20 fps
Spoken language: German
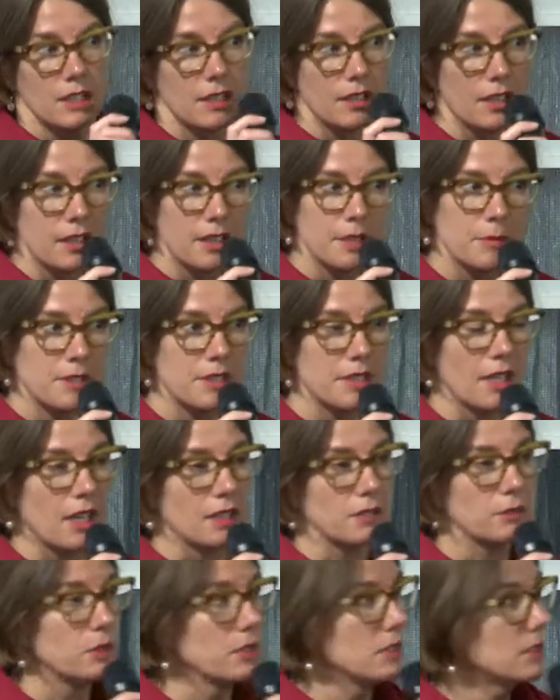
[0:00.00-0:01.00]
Dann gibt es die
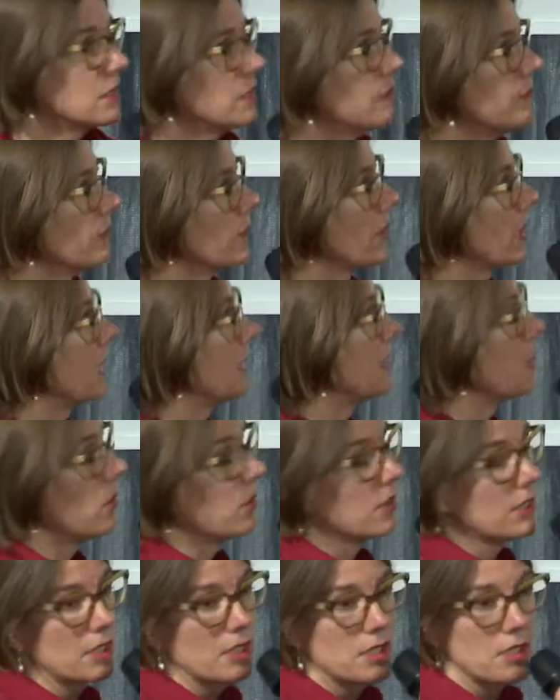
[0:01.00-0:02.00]
Antwort in der
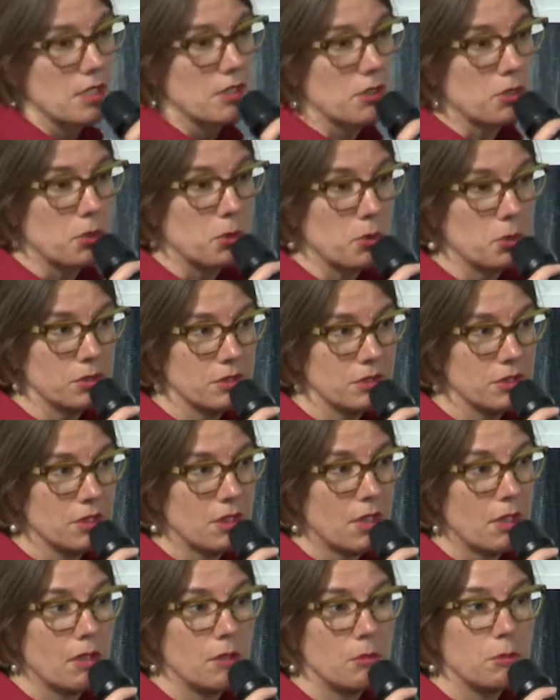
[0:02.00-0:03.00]
Organisation
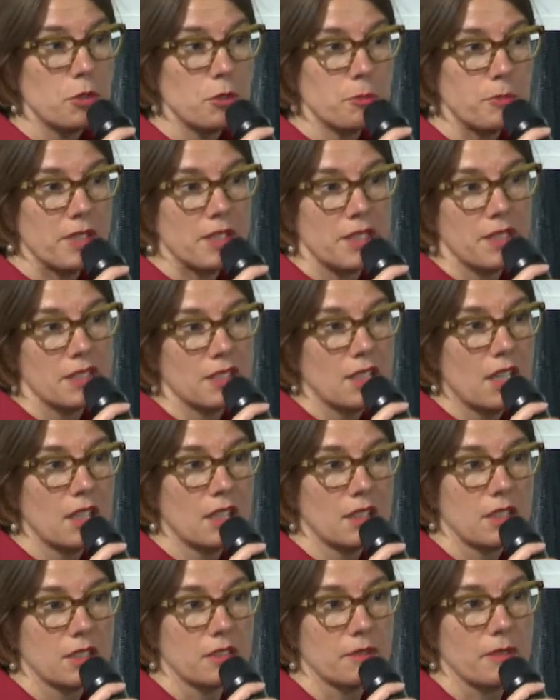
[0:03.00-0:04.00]
muss man jeden
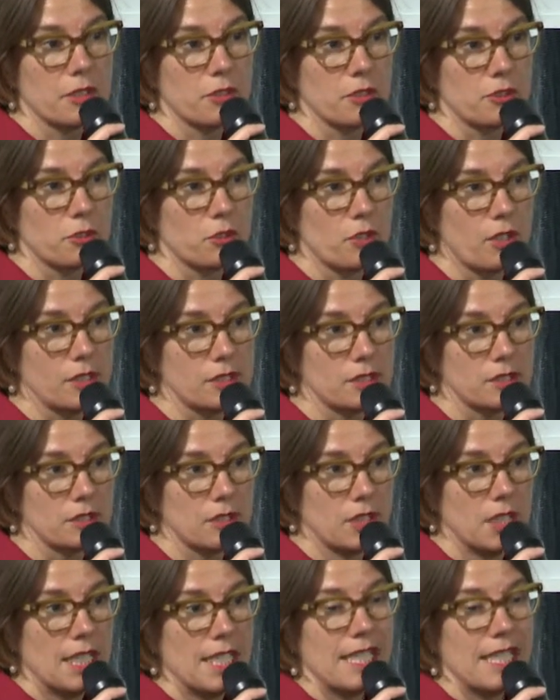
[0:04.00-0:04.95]
Tag irgendwas gestalten.